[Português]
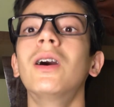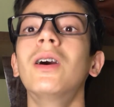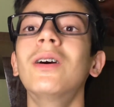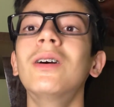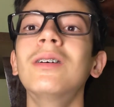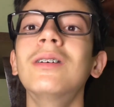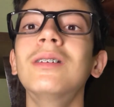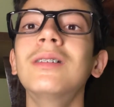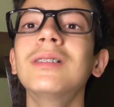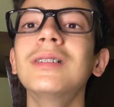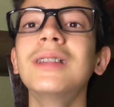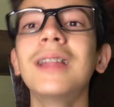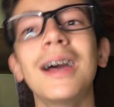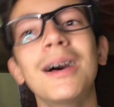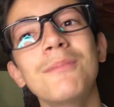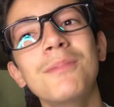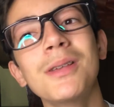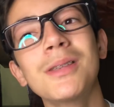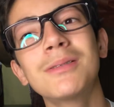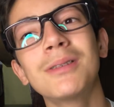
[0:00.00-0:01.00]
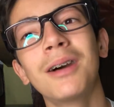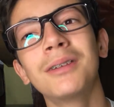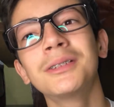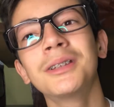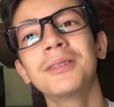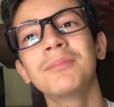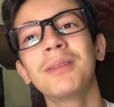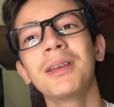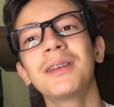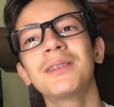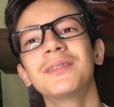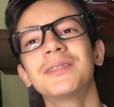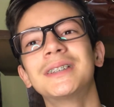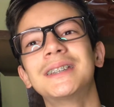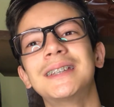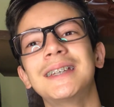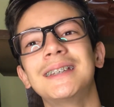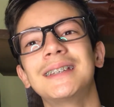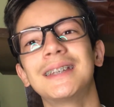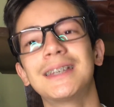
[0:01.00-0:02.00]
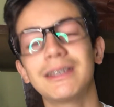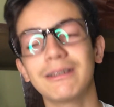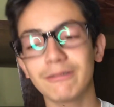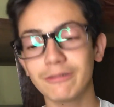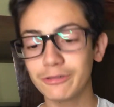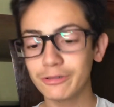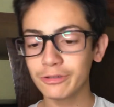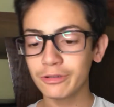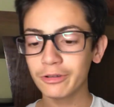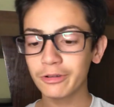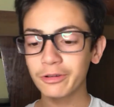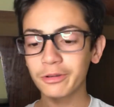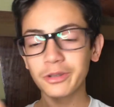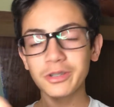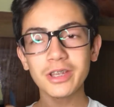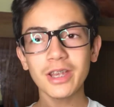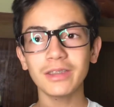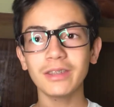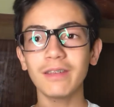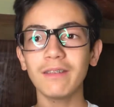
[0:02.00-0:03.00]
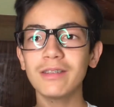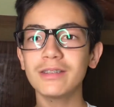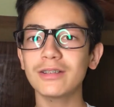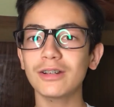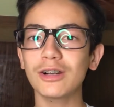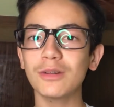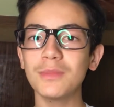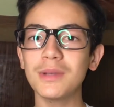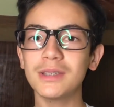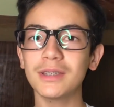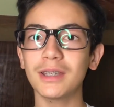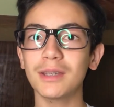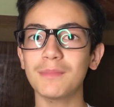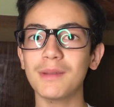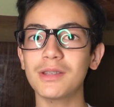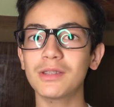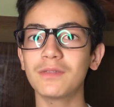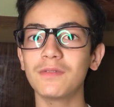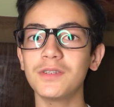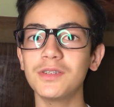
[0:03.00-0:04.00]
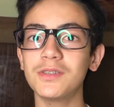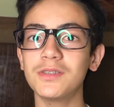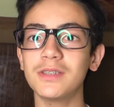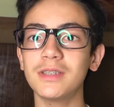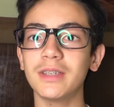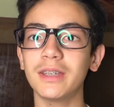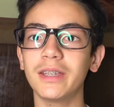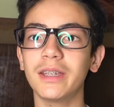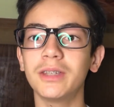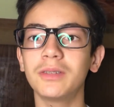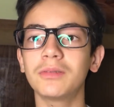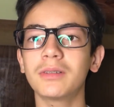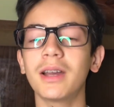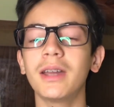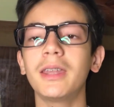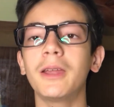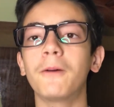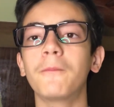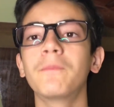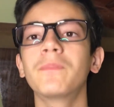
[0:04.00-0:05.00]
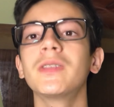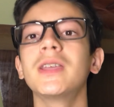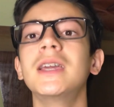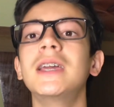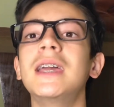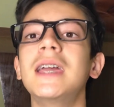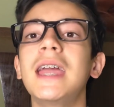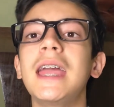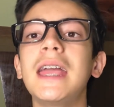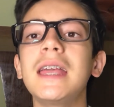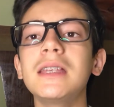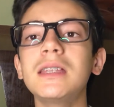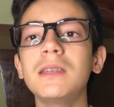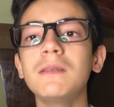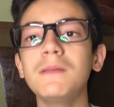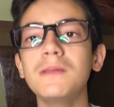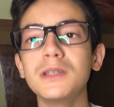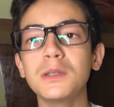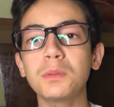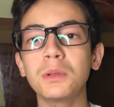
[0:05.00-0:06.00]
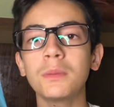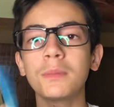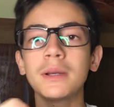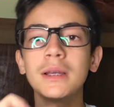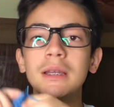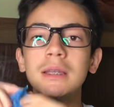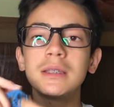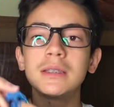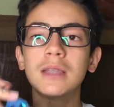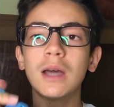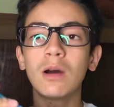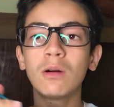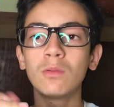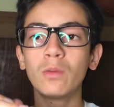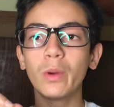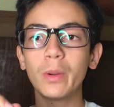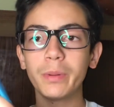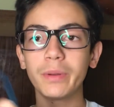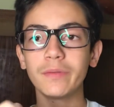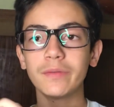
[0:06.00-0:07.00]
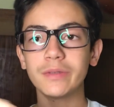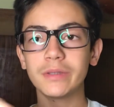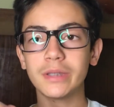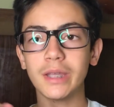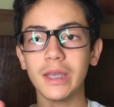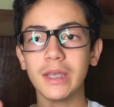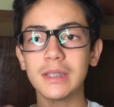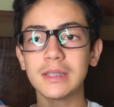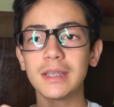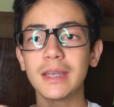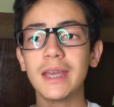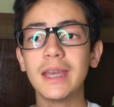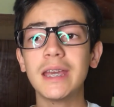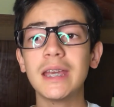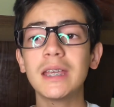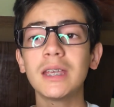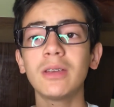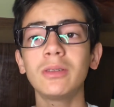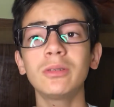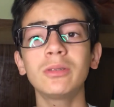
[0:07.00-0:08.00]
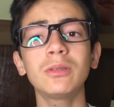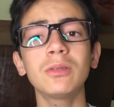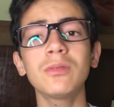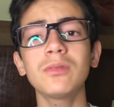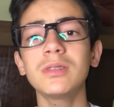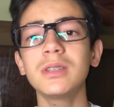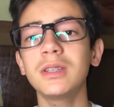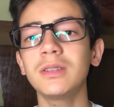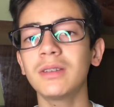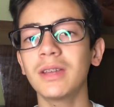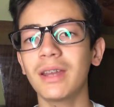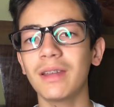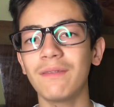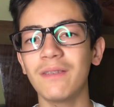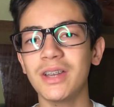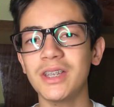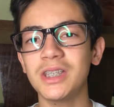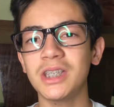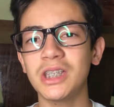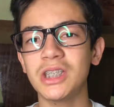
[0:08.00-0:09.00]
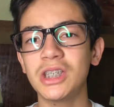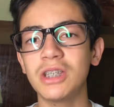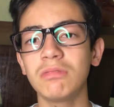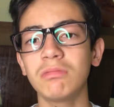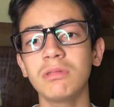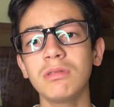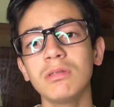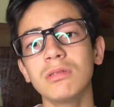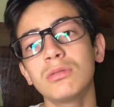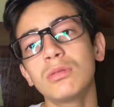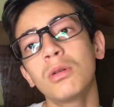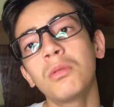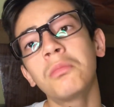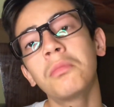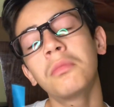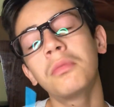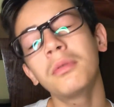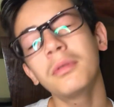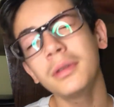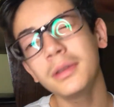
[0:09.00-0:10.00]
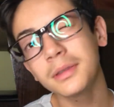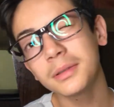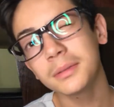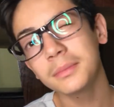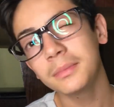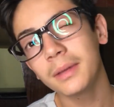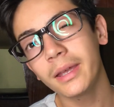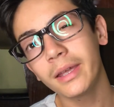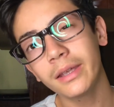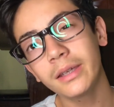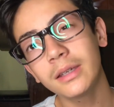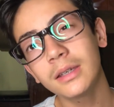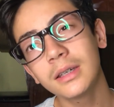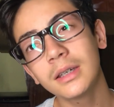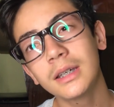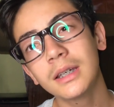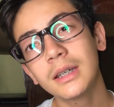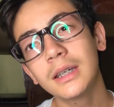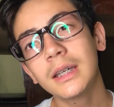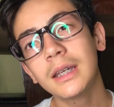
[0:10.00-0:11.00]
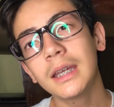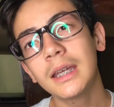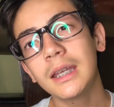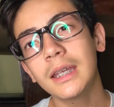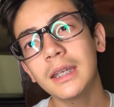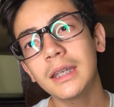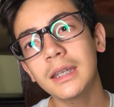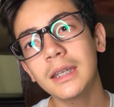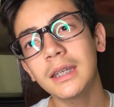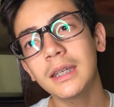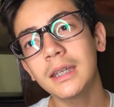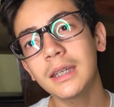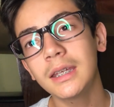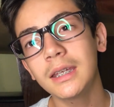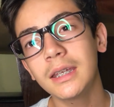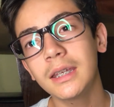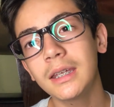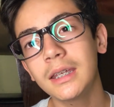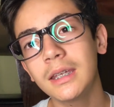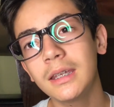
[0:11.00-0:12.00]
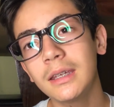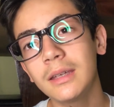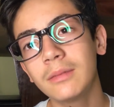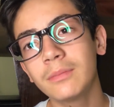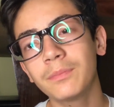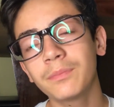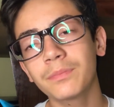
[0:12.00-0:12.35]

Olá pessoal, tudo bem com vocês? Aqui é o Junior Crocheteiro e está começando mais um videozinho aqui no canal. Esse vídeo é para mais dar um oi para vocês, que eu não estou conseguindo gravar, gente, não estou muito bem. E...